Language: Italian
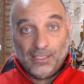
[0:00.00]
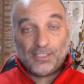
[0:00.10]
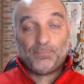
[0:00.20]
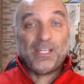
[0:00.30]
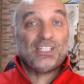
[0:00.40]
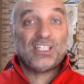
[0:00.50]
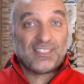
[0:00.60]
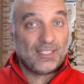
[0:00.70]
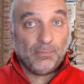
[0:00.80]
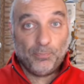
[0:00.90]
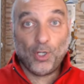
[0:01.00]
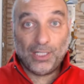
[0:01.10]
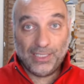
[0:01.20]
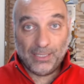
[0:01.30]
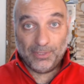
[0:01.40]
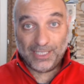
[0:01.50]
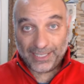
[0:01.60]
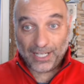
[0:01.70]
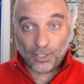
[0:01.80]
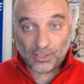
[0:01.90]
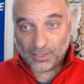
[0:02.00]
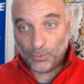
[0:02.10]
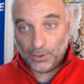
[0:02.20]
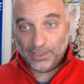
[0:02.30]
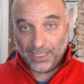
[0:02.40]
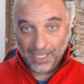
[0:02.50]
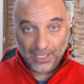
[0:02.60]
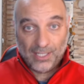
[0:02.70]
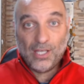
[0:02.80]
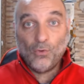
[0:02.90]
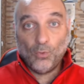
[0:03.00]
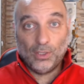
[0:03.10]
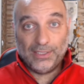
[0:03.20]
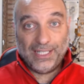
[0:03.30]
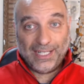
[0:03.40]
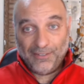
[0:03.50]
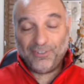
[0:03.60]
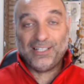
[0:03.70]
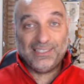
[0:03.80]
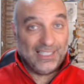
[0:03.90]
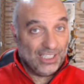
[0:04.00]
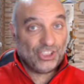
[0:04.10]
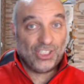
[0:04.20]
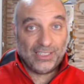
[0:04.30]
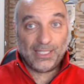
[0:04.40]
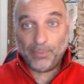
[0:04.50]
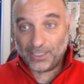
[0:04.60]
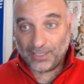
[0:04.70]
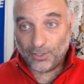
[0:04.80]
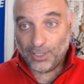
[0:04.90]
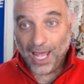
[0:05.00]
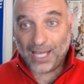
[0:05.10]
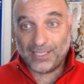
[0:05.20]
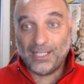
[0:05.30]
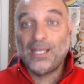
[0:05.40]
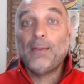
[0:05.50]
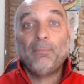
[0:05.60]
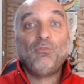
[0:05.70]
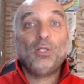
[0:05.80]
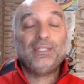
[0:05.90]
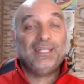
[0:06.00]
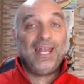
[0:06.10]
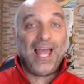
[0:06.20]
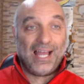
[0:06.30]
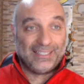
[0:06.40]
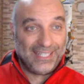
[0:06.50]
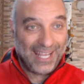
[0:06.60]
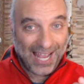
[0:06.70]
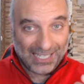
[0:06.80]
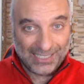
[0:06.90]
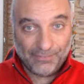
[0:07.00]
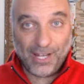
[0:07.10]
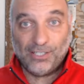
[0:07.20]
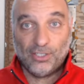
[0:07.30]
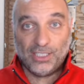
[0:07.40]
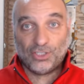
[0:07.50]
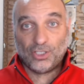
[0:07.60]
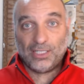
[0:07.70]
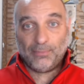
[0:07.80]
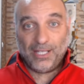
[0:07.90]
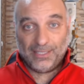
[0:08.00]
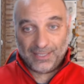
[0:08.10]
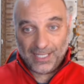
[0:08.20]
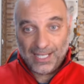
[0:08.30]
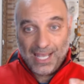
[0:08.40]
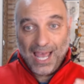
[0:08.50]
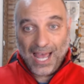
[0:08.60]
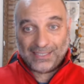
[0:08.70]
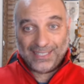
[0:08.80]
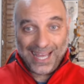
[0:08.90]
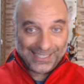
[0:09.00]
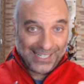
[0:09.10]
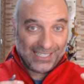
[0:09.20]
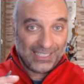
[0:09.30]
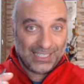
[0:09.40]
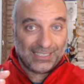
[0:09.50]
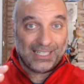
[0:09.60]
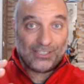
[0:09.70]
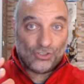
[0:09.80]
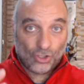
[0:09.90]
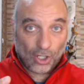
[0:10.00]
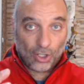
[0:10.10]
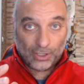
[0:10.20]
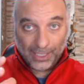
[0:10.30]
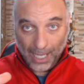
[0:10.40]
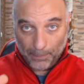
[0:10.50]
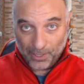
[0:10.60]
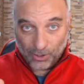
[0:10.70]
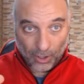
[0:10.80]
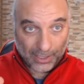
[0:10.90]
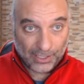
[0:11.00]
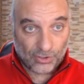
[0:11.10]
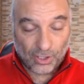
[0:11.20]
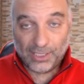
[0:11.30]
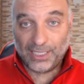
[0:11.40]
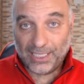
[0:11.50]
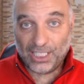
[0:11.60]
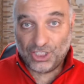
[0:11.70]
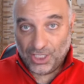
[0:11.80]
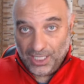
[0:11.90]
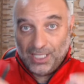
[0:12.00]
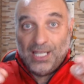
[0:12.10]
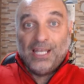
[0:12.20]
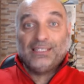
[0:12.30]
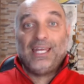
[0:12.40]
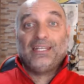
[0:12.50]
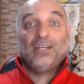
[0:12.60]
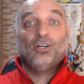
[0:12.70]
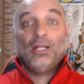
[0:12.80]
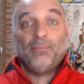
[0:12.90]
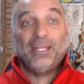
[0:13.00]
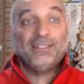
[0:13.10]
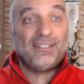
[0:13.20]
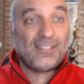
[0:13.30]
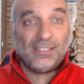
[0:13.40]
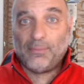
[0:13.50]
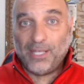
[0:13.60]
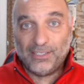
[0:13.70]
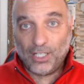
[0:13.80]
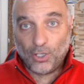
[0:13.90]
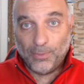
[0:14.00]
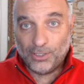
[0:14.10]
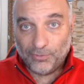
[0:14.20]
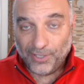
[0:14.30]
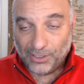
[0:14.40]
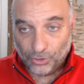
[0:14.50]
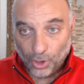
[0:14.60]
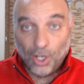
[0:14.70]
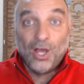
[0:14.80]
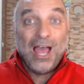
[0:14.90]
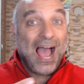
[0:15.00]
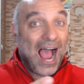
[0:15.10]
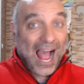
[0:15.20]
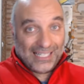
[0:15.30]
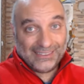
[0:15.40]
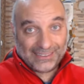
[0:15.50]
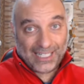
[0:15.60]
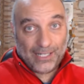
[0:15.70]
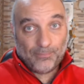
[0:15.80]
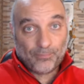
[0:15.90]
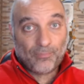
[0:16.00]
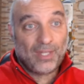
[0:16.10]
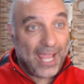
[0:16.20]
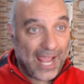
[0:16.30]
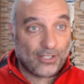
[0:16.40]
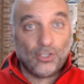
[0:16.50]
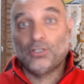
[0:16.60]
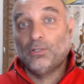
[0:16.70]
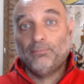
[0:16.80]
spingersi più al limite che cosa vuol dire? Vuol dire fare delle scelte particolari, ma vuol dire anche a livello di aggiornamenti andare in zone, a percorrere zone grigie dei regolamenti esattamente come hanno fatto altri. Ecco,